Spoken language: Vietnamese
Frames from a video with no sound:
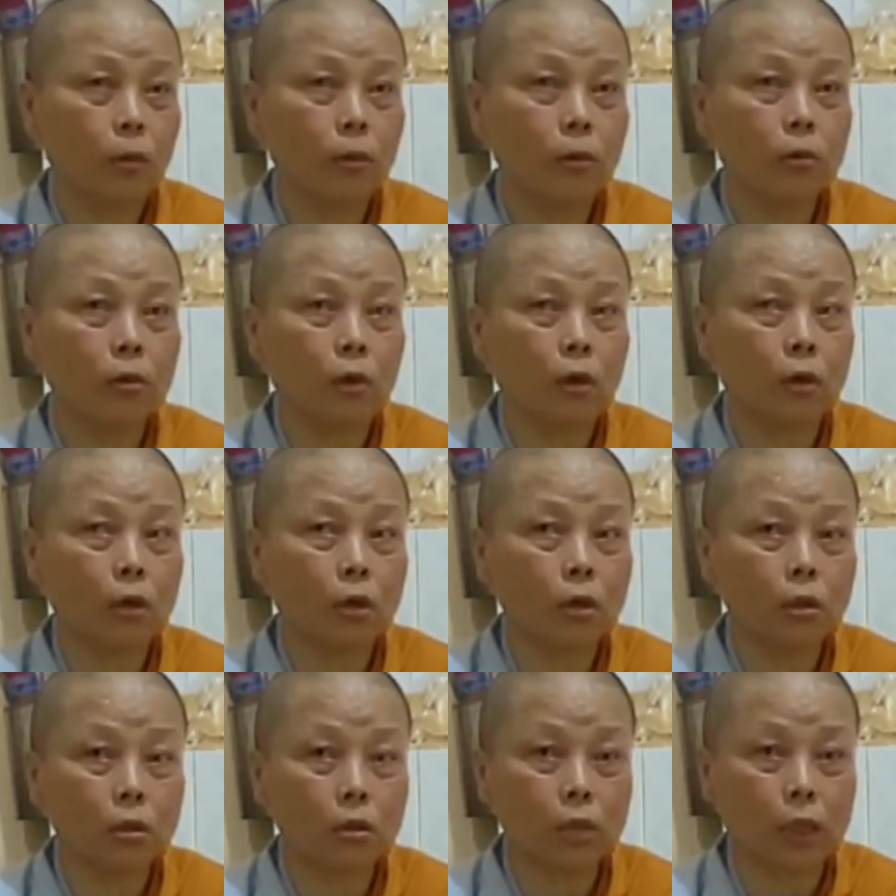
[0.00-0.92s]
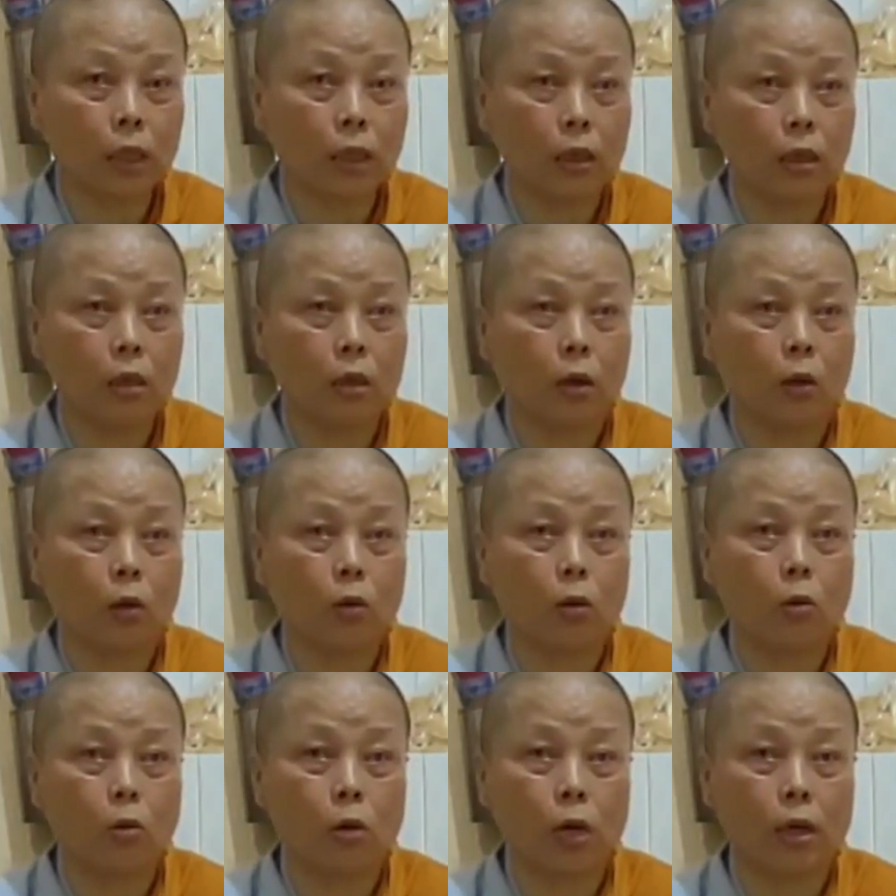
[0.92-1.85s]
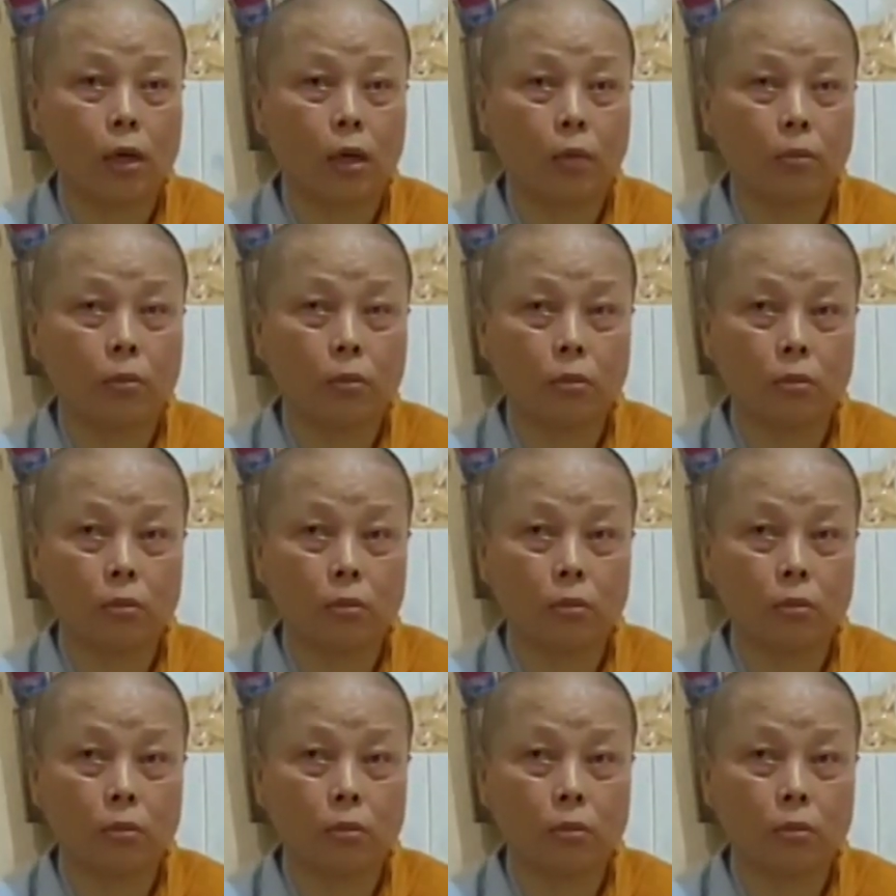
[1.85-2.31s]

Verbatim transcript: Cho nó này kia cái nọ gồ ghề lắm.